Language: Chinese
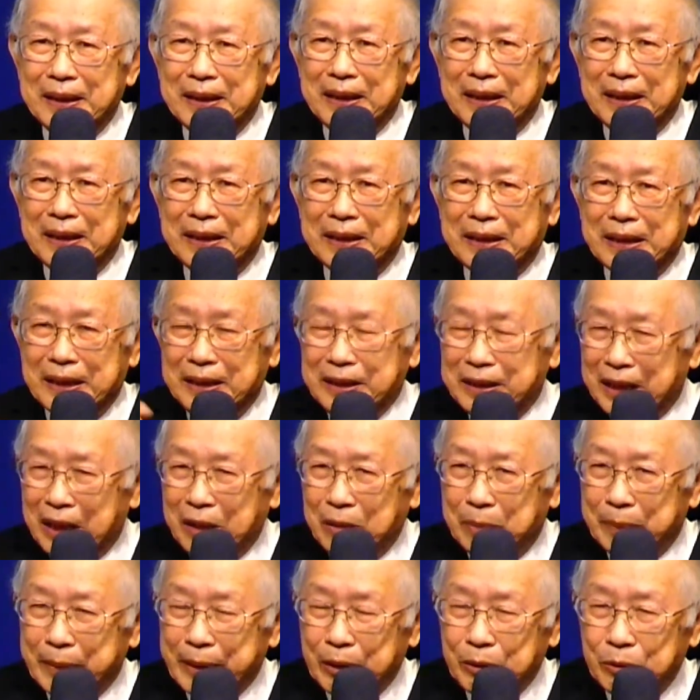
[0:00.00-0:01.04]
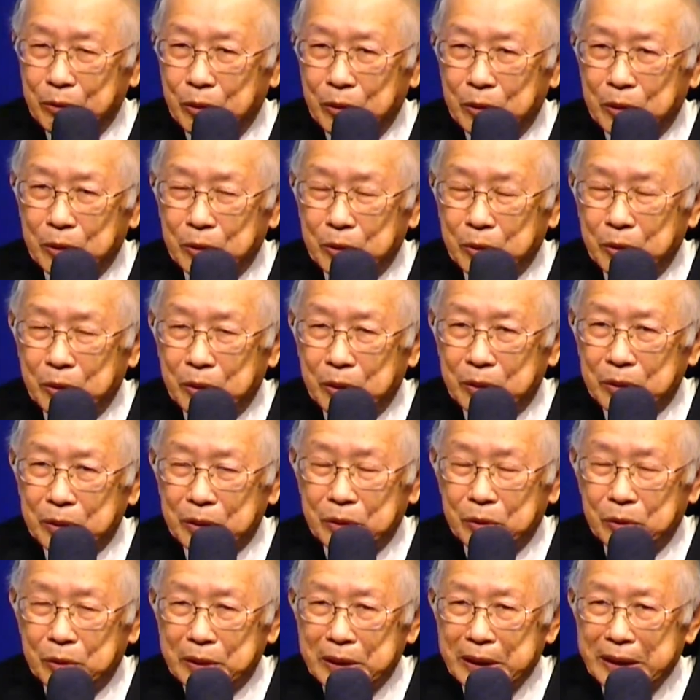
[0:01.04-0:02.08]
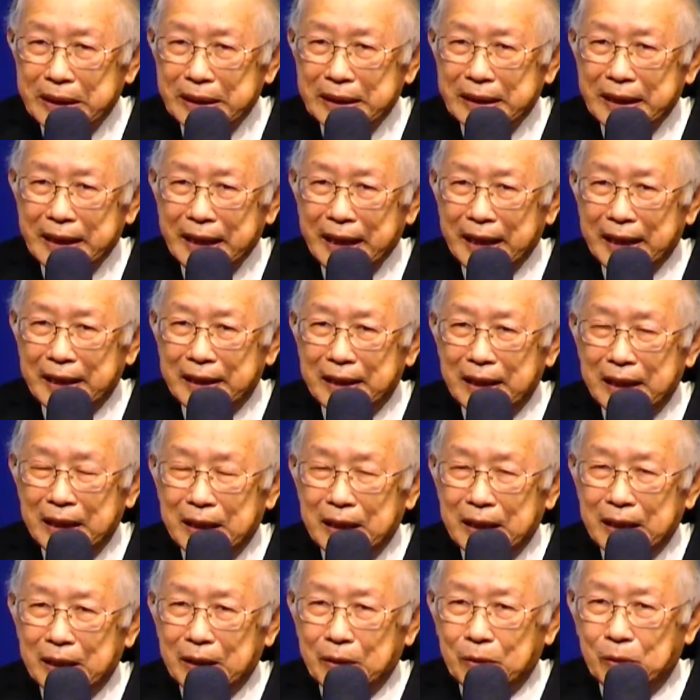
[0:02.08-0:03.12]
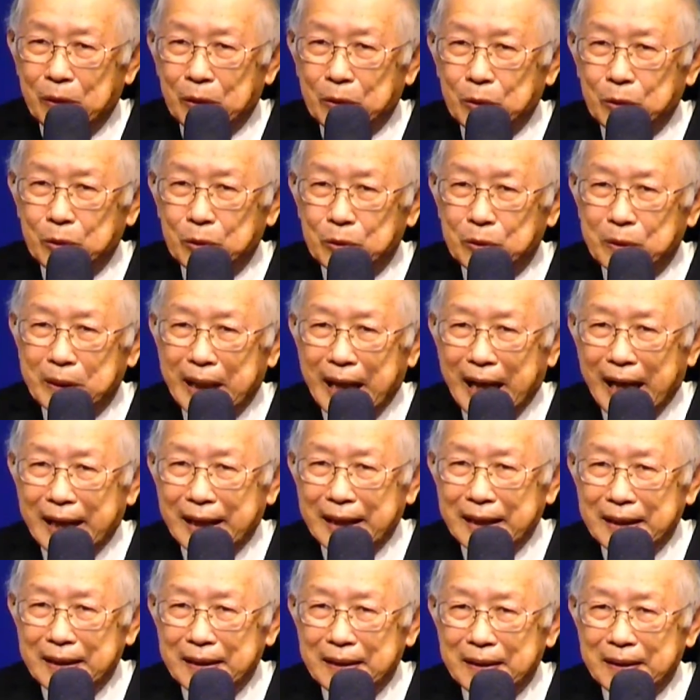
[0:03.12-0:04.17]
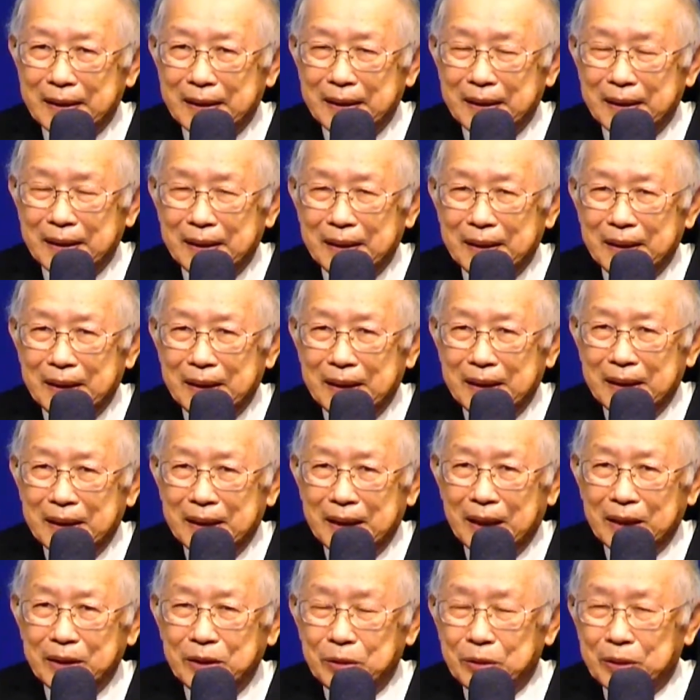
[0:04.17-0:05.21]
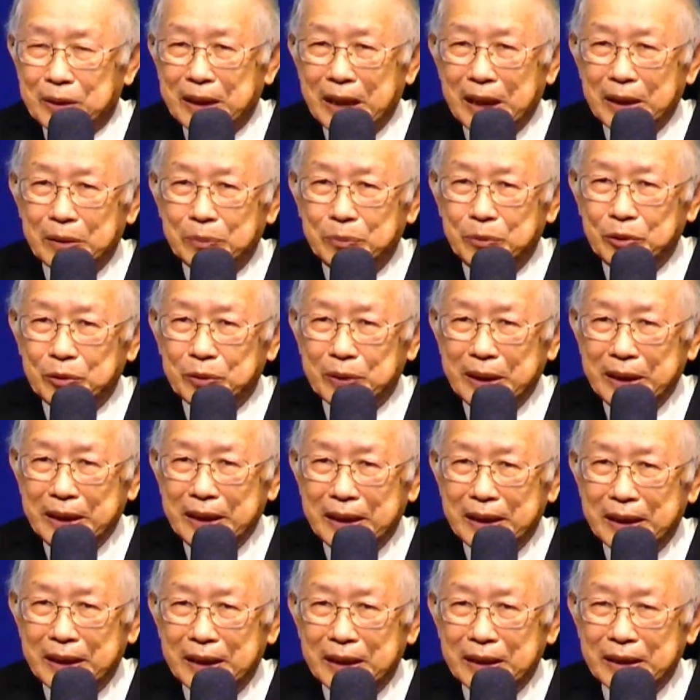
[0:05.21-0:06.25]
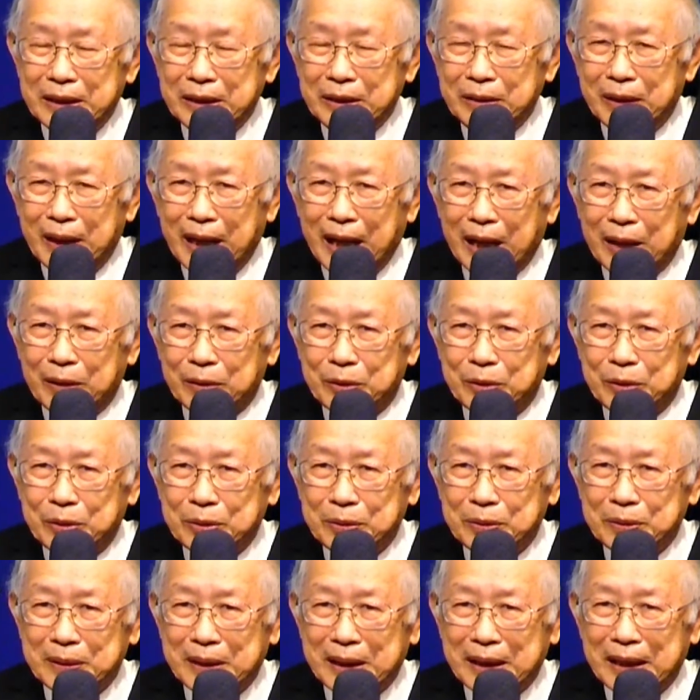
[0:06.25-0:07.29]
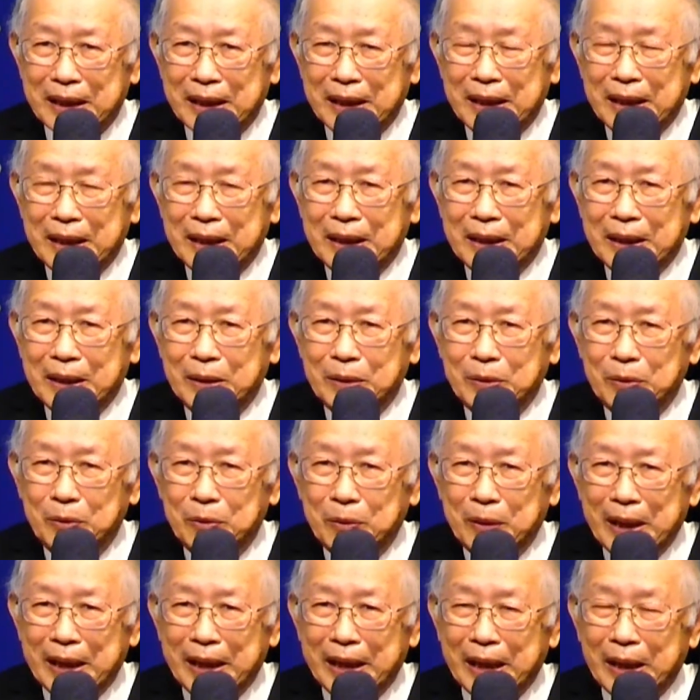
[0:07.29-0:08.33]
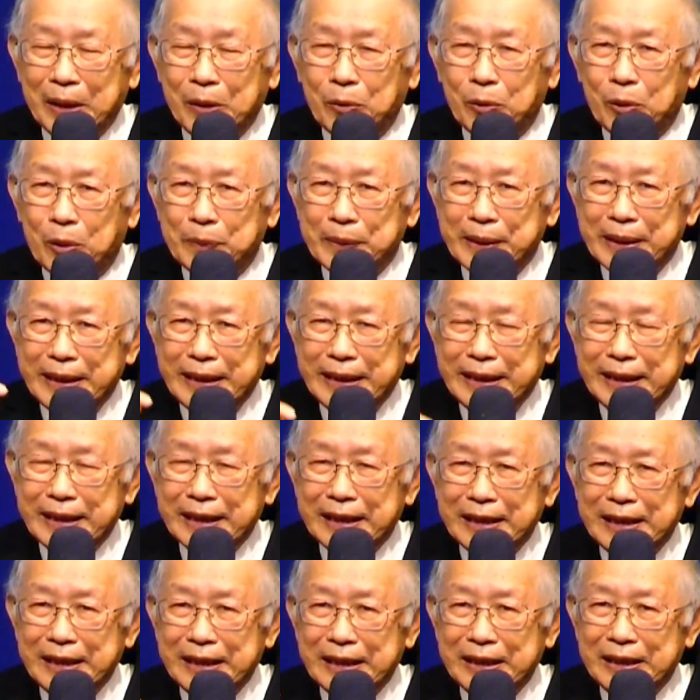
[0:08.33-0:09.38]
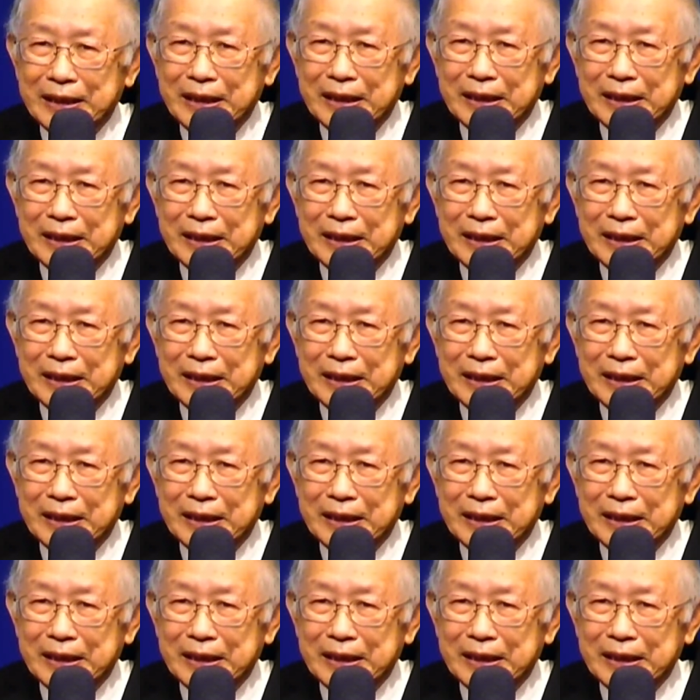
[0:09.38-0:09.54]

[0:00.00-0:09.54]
神让我们过过过试炼、过苦难，他是有他的目的是有好处的，因为呢，我们信心